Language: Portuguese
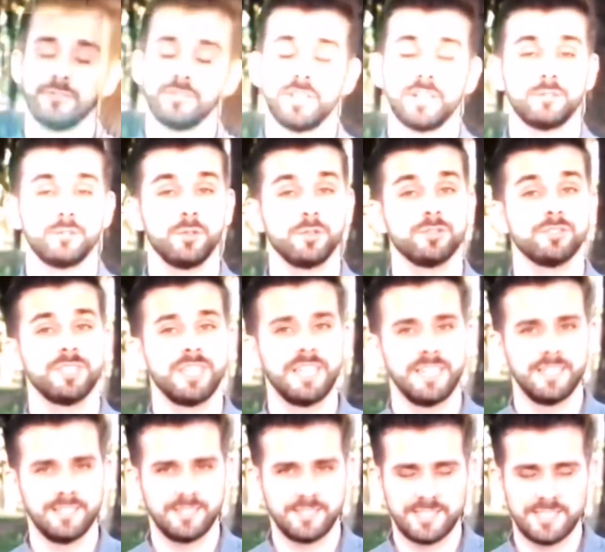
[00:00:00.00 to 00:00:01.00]
bom dia a todos.
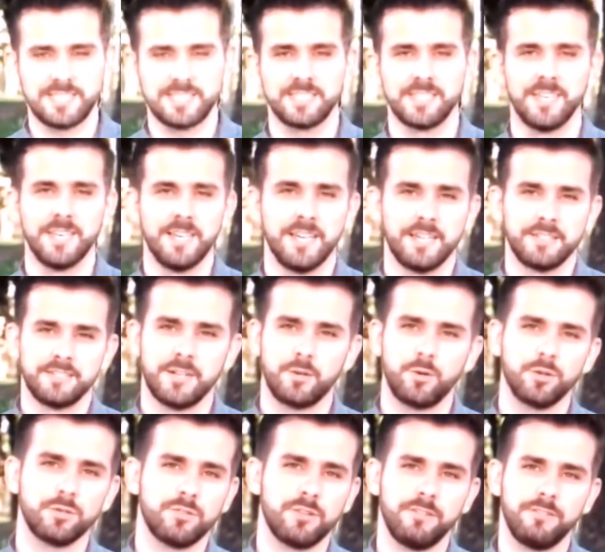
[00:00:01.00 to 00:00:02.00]
Ele sim. De
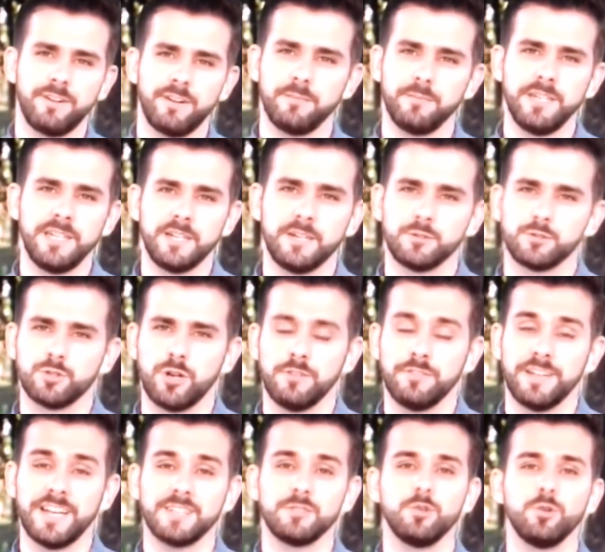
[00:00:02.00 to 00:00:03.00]
acordo com a família, o
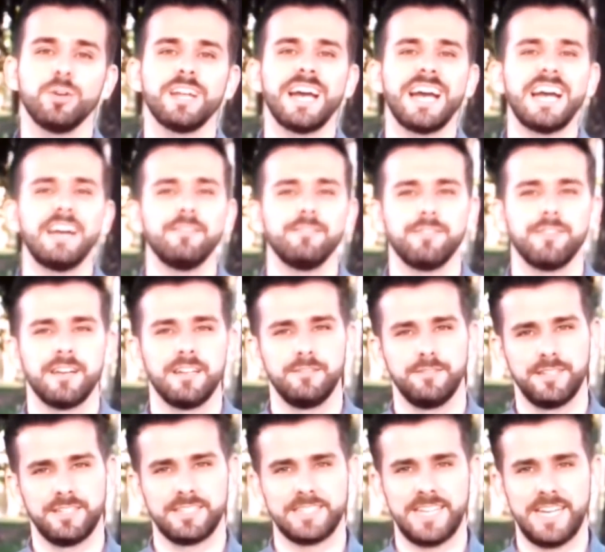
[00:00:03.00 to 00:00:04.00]
jovem adorava
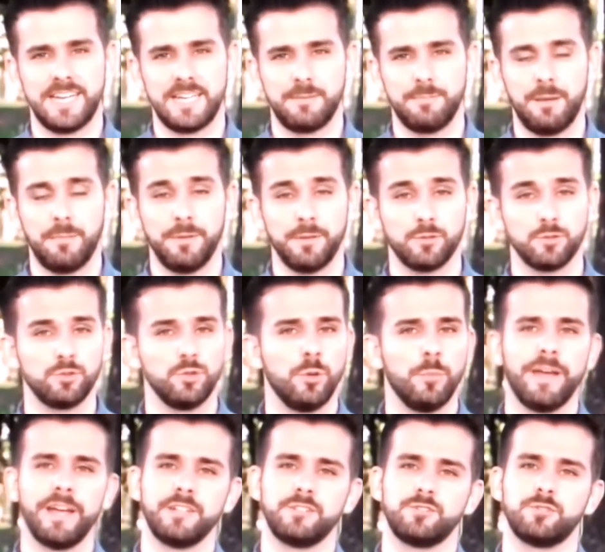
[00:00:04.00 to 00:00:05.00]
inventar equipamentos
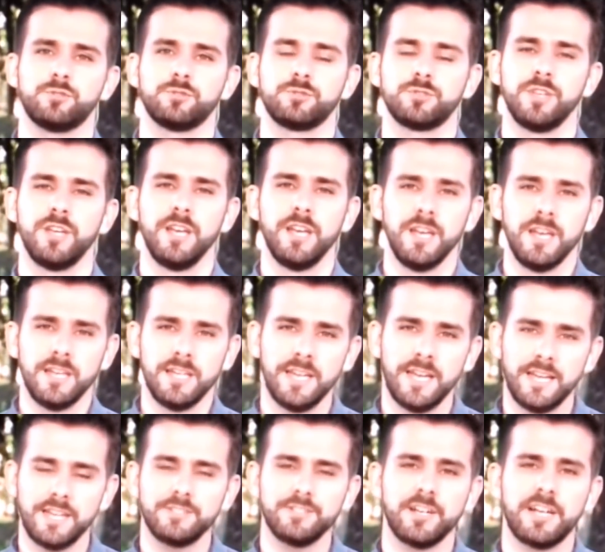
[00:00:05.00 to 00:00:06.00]
domésticos
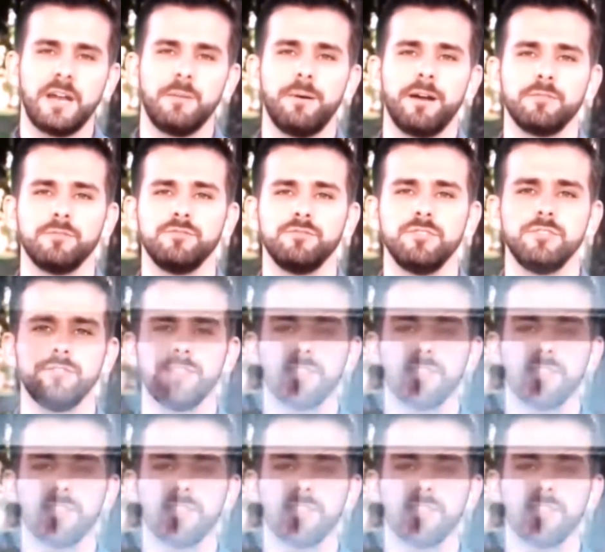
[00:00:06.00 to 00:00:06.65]
e aí ele tinha acabado